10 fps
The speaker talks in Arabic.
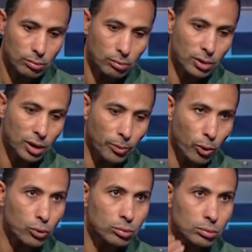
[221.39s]

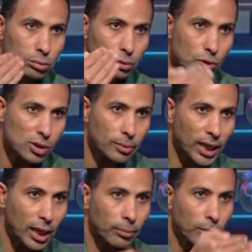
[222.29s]
ليبرو نص
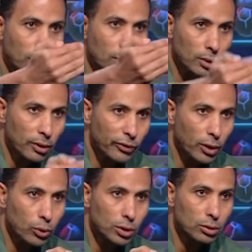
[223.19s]
ملعب
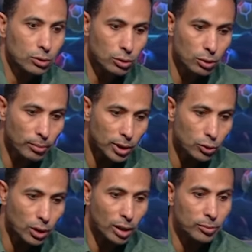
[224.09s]
فرقه هم
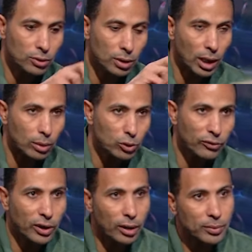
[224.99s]
دول العمود
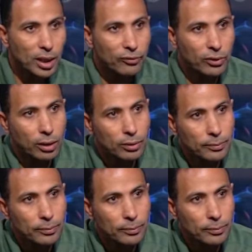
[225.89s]
الفقري بتاع الفرقه